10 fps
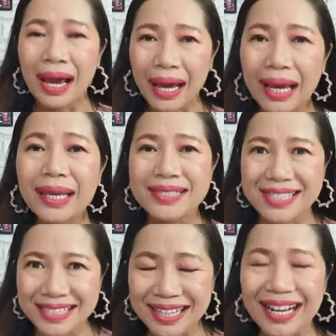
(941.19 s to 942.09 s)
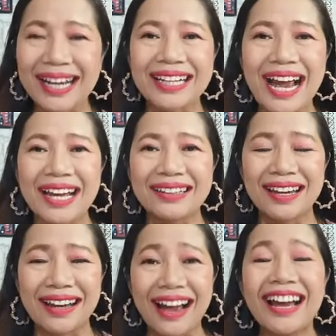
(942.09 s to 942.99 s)
ให้จินตนาการไง
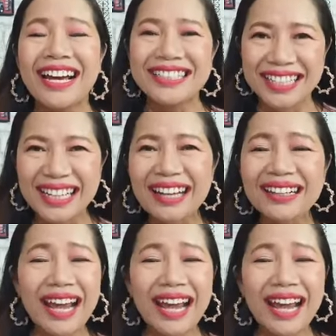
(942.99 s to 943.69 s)
คะฉะนั้น